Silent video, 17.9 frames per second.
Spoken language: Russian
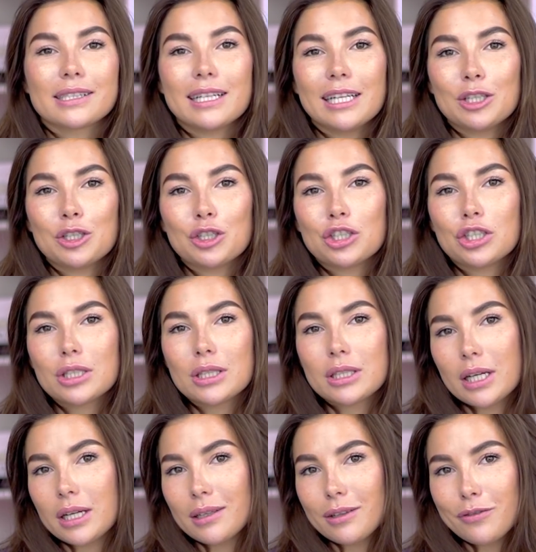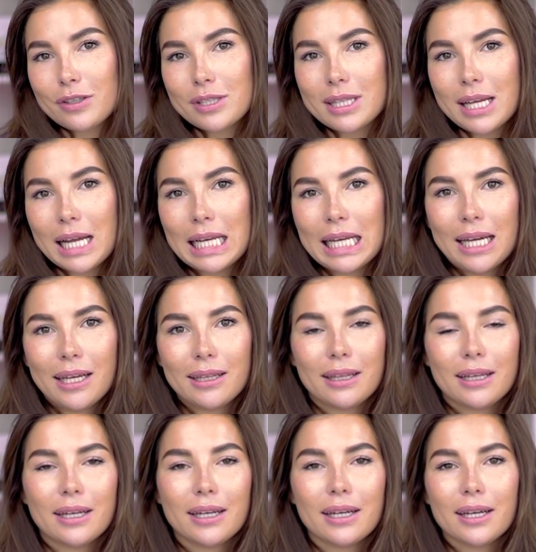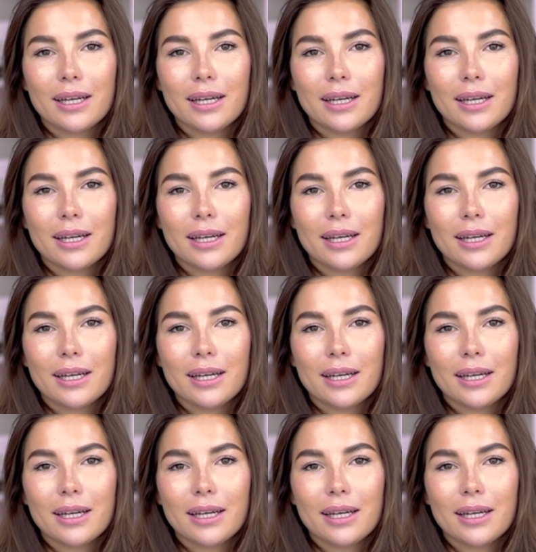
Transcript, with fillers: следующий тренд весна-лето –